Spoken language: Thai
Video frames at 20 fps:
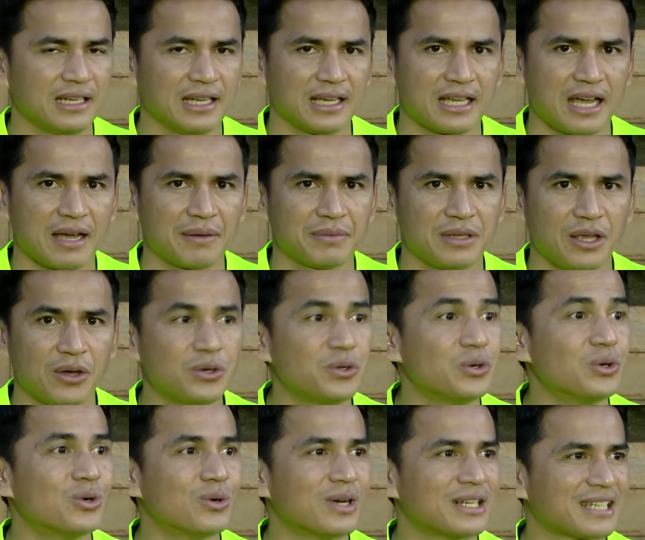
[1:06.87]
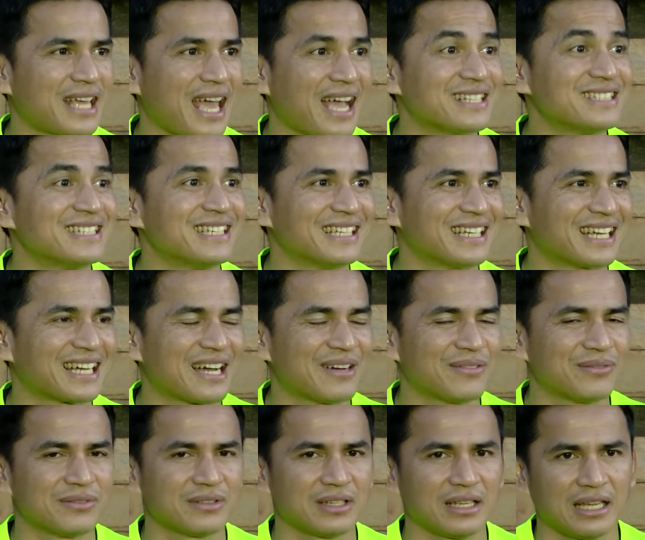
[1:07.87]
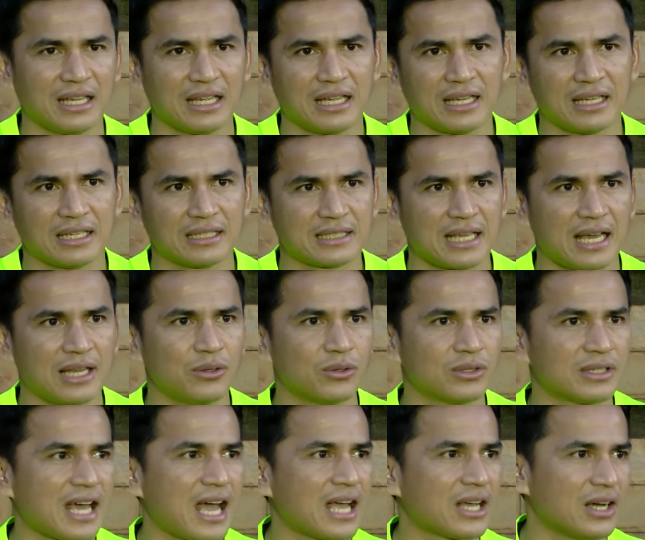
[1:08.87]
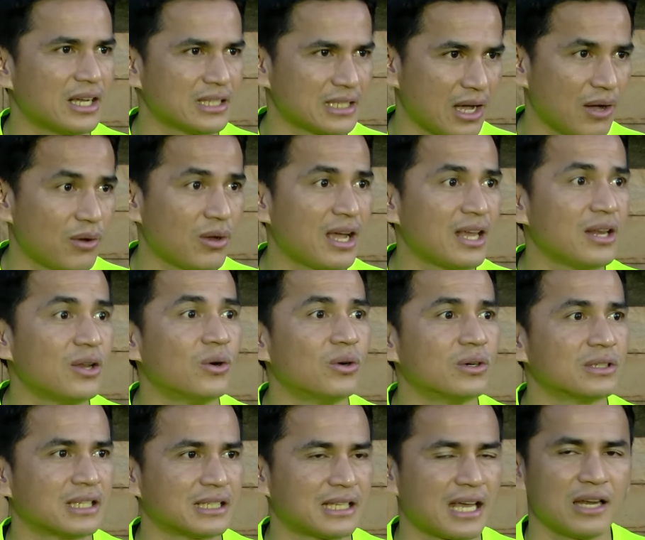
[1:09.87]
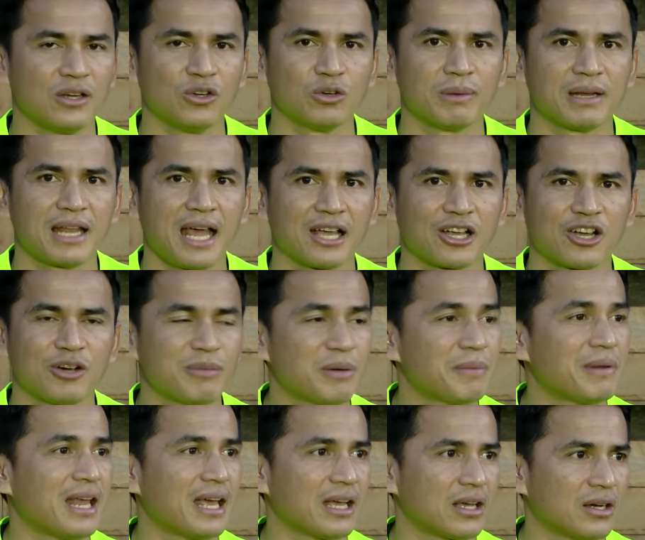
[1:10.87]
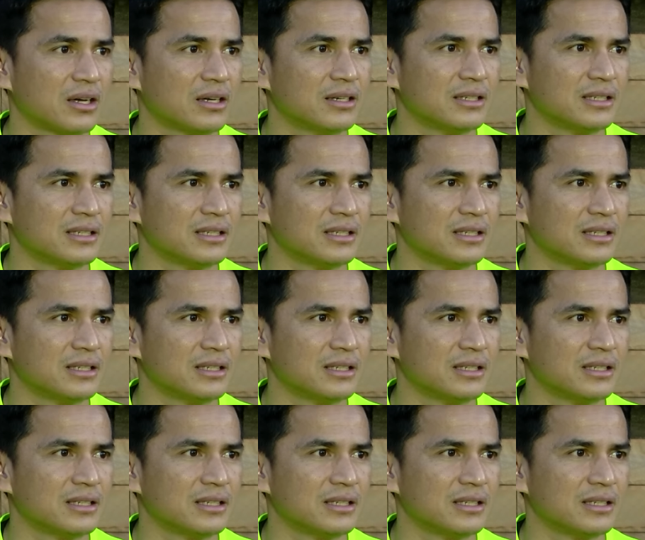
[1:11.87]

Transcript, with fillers: นะครับเดี๋ยวดูวันแข่งจริงนะครับนะถ้าลงได้ก็จะเอาให้ลง แต่ถ้าลงไม่ได้ก็ไม่เป็นไร ก็